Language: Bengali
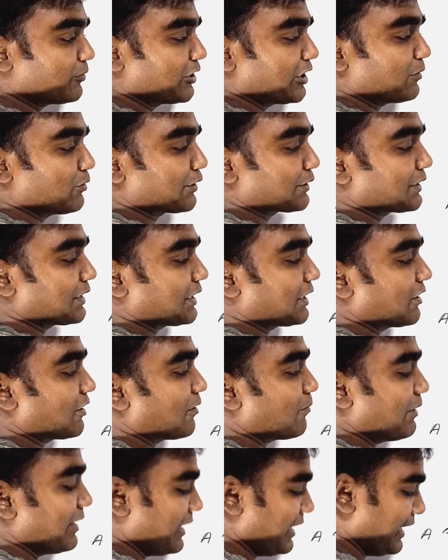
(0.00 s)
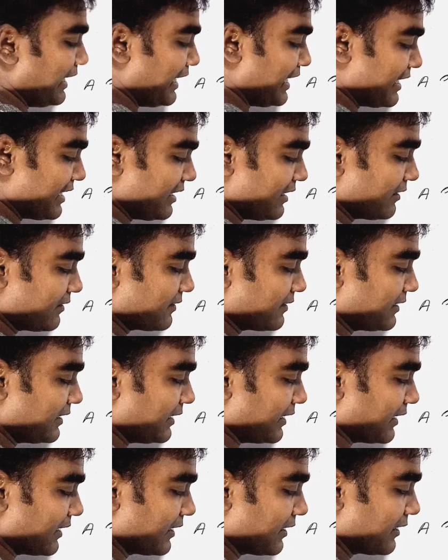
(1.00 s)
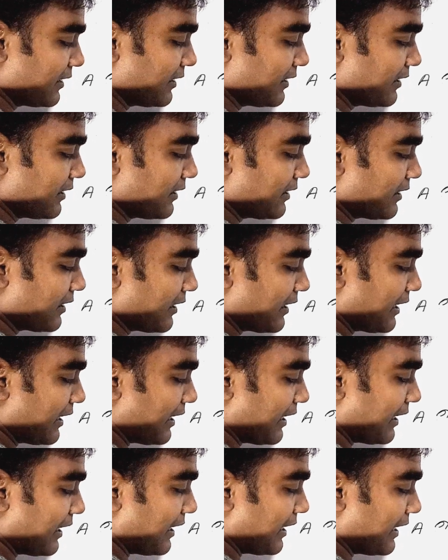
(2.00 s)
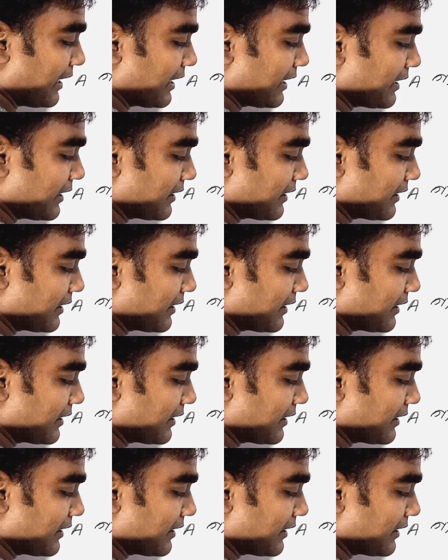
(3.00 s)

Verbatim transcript: পরিবর্তে কি হবে এন সি আর